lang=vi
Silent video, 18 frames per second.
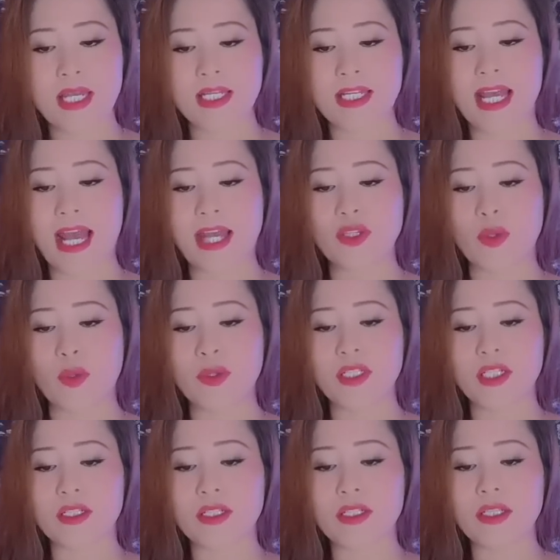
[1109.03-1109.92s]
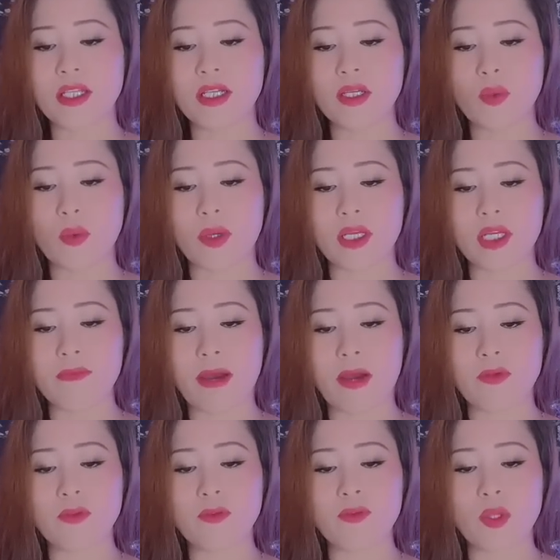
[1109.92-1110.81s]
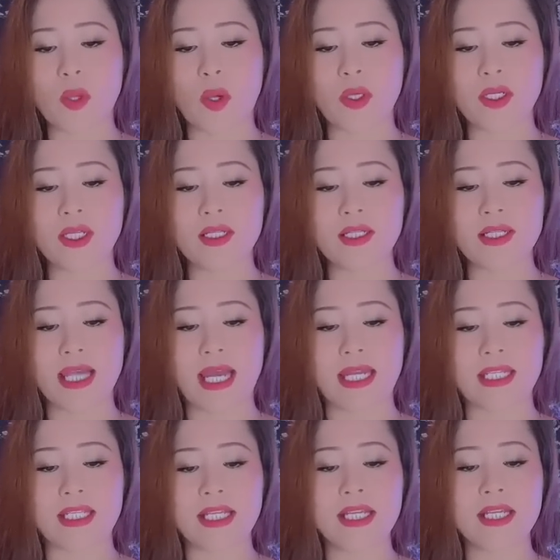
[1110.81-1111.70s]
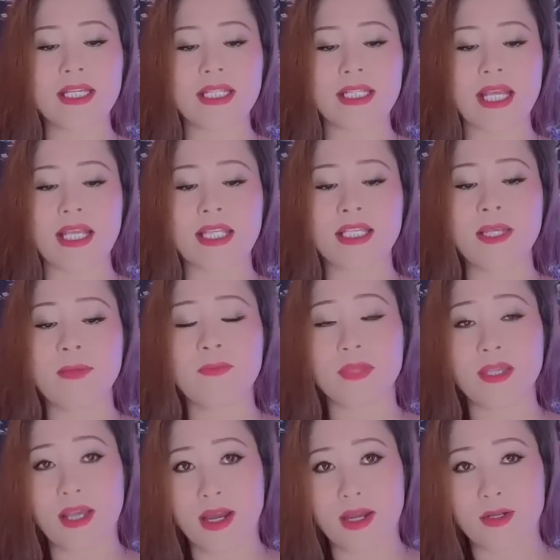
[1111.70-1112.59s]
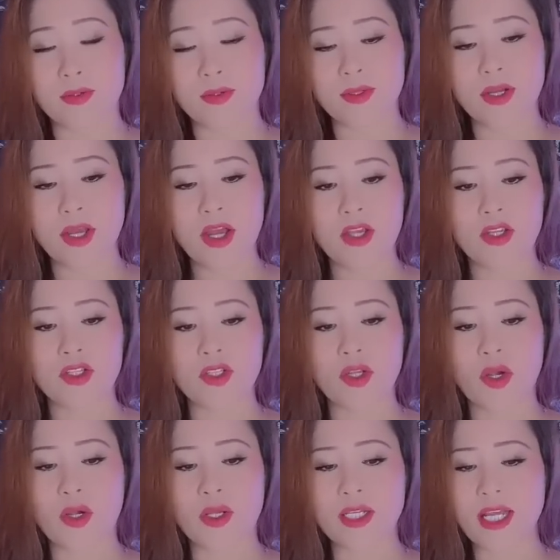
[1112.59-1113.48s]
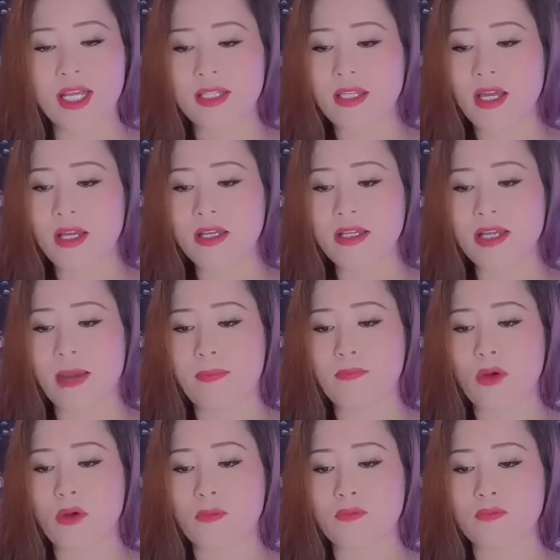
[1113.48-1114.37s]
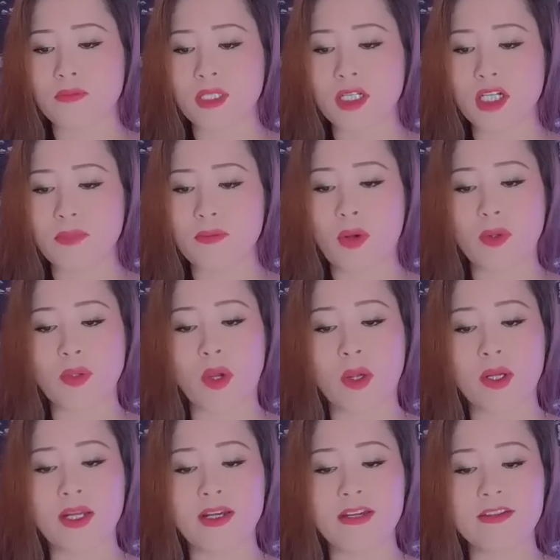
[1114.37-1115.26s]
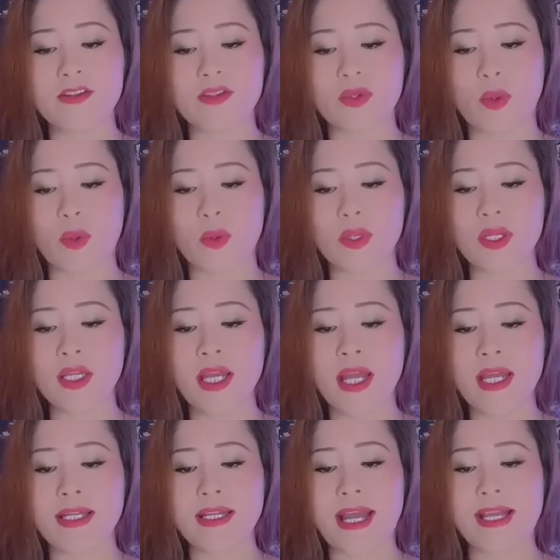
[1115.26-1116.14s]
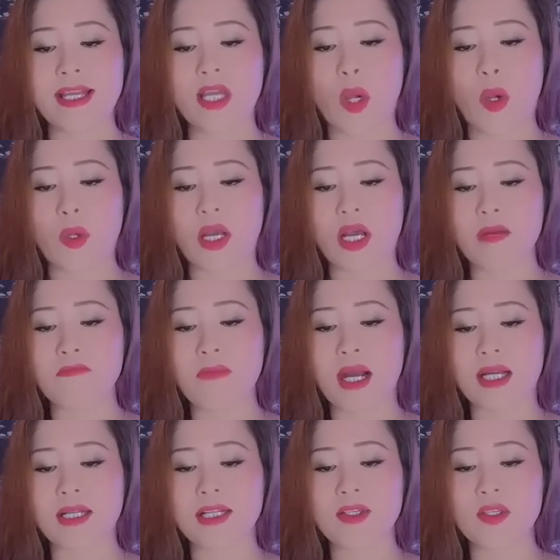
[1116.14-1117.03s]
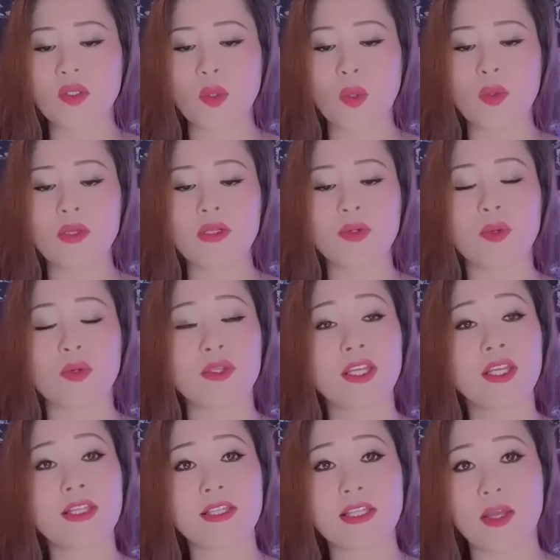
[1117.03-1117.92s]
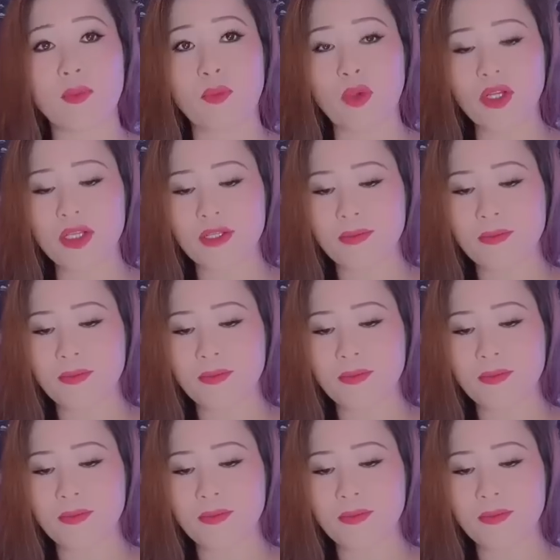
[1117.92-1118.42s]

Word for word: Gã dạ. thủ trưởng chính ủy bảo chúng tôi đứng cạnh chiếc xe jeep chờ, rồi đi tới gặp một người bộ đội lớn tuổi đang ngồi ở bậc lên xuống của chiếc xe buýt.